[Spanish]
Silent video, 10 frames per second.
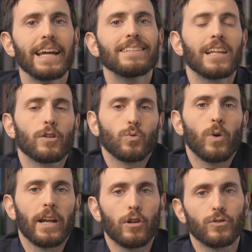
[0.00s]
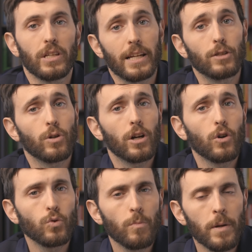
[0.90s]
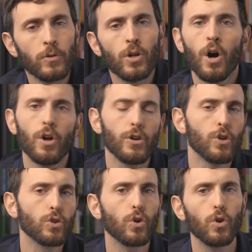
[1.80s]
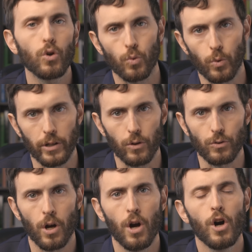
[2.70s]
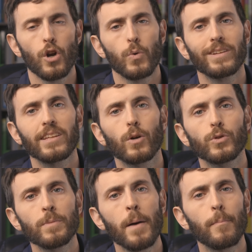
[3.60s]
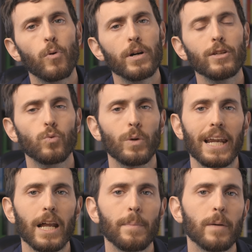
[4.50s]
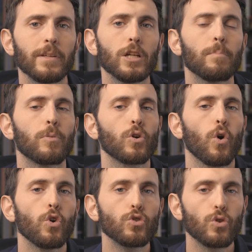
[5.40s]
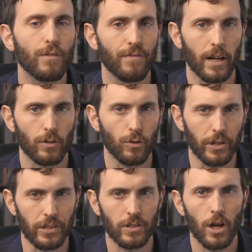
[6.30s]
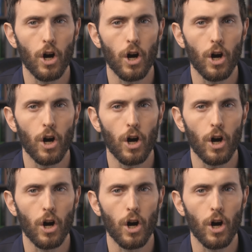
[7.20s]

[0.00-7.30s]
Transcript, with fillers: es el azúcar y los hidratos que consumimos, no son los únicos. Nuestra glucemia puede subir rápidamente por otros factores.